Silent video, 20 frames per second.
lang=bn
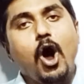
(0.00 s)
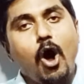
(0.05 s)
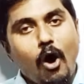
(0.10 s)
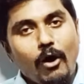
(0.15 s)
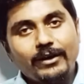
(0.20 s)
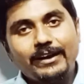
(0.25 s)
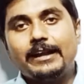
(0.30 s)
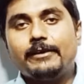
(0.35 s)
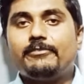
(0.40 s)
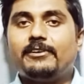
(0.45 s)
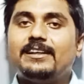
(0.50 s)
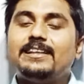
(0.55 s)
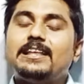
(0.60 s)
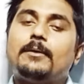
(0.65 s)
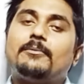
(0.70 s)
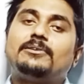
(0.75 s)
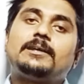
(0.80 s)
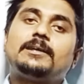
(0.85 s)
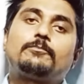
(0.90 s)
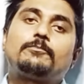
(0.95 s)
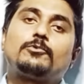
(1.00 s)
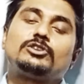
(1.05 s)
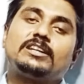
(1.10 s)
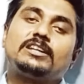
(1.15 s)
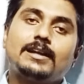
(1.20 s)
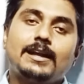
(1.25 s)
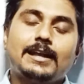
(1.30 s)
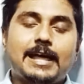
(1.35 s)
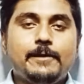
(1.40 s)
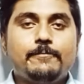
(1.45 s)
অন এন অ্যাভারেজ আমাদের
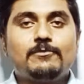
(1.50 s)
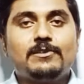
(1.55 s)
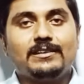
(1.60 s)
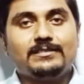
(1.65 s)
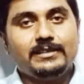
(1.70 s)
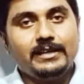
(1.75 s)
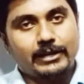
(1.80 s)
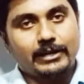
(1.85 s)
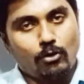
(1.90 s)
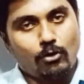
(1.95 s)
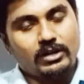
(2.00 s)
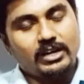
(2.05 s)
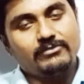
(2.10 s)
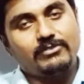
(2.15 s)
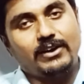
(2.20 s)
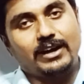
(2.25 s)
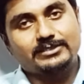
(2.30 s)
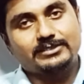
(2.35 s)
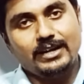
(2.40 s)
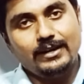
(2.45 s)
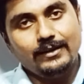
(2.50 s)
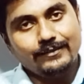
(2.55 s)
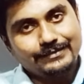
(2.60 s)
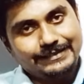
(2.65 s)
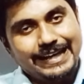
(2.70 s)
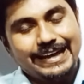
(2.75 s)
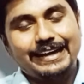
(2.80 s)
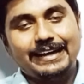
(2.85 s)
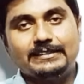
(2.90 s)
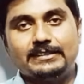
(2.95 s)
প্রত্যেকটা লাইভ ক্লাসই রেকর্ডেড ভার্সন
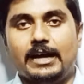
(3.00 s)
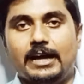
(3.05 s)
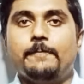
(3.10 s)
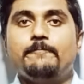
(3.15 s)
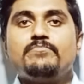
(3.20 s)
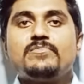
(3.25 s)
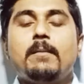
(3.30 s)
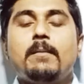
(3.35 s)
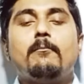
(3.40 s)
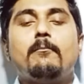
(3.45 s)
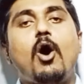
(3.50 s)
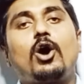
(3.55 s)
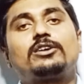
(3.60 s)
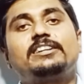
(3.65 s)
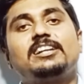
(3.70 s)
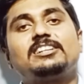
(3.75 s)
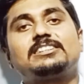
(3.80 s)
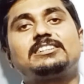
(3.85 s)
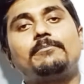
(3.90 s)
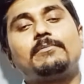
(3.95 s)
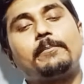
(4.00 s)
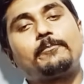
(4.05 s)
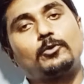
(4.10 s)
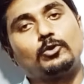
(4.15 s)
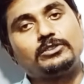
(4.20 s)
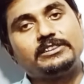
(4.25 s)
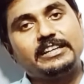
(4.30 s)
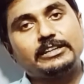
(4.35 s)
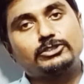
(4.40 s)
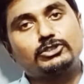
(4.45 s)
থেকে যায় মক টেস্ট আমরা
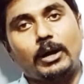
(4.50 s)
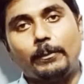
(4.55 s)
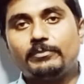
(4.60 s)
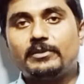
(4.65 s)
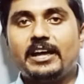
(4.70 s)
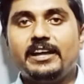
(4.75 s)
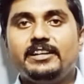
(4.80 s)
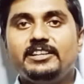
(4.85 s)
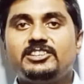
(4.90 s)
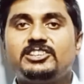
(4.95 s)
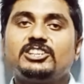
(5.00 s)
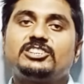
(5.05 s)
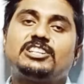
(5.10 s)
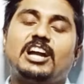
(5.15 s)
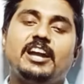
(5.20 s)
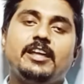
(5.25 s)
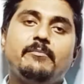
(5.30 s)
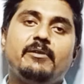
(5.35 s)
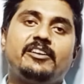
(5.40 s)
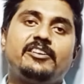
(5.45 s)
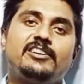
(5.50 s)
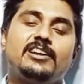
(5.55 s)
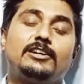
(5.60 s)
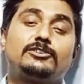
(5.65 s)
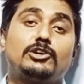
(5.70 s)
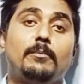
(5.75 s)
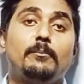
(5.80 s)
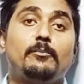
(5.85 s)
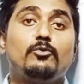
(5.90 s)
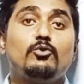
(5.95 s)
প্রত্যেক সপ্তাহে নিচ্ছি স্টাডি ম্যাটেরিয়াল
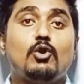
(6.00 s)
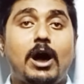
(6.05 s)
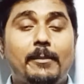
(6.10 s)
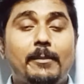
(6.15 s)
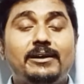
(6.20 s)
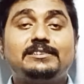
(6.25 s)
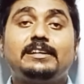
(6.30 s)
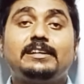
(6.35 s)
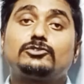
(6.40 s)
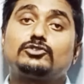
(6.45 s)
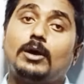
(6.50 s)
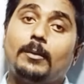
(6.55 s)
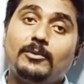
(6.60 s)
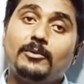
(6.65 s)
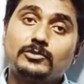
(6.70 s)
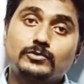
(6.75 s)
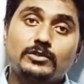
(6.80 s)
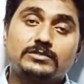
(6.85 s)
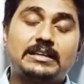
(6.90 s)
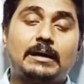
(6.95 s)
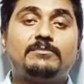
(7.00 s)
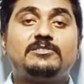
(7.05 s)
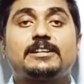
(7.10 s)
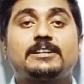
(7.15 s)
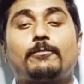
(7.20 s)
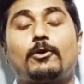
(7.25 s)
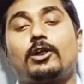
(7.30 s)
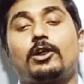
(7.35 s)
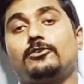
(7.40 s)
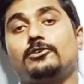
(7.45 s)
সম্পূর্ণ আমাদের সমস্ত সাবজেক্ট
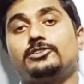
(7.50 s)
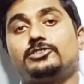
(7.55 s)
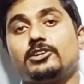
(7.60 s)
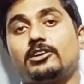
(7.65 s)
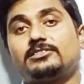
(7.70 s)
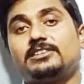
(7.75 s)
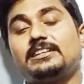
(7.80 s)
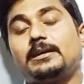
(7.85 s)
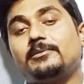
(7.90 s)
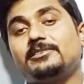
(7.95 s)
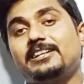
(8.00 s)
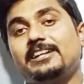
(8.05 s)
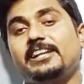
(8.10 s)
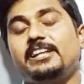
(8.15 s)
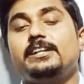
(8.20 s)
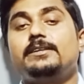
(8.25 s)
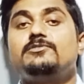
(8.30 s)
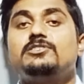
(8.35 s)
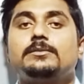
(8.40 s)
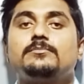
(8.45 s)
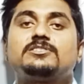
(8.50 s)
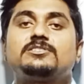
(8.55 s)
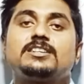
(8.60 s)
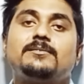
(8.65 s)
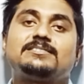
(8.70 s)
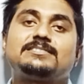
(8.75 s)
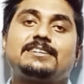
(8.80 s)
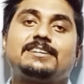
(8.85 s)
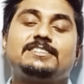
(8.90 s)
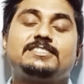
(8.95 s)
পড়ানো হচ্ছে অর্থাৎ আমাদের এন ইঞ্জিনিয়ারিং
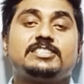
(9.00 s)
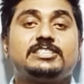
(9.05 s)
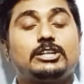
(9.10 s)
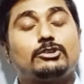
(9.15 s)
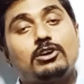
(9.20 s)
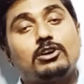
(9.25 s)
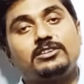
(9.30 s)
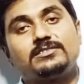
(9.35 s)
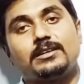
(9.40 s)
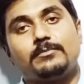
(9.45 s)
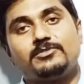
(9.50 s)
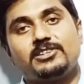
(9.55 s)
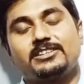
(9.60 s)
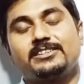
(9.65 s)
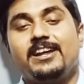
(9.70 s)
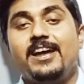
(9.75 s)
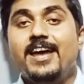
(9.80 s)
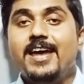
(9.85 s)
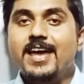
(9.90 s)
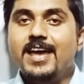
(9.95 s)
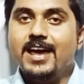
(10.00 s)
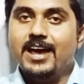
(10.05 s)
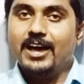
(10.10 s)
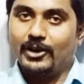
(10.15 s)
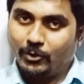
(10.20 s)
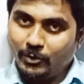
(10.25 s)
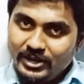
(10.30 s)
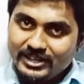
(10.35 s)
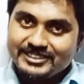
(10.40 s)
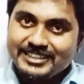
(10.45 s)
সিলেবাসের ক্ষেত্রে যে কয়েকটি সাবজেক্ট
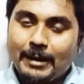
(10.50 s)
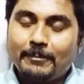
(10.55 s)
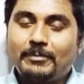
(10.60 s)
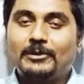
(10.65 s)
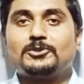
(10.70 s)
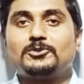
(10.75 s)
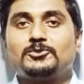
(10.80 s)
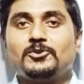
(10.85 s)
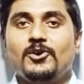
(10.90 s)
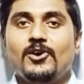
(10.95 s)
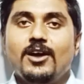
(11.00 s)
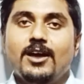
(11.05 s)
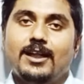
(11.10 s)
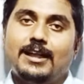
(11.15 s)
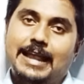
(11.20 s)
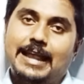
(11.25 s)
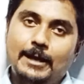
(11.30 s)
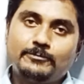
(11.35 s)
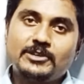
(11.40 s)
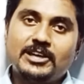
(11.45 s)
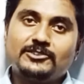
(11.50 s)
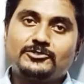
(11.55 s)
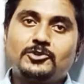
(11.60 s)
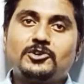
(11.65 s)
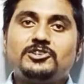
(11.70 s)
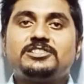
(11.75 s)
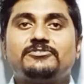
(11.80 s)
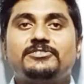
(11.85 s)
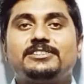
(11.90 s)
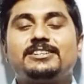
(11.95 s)
রয়েছে আপাতত লাইফ সায়েন্স
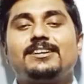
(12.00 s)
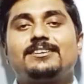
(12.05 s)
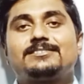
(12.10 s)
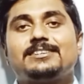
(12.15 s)
রয়েছে ফিজিক্যাল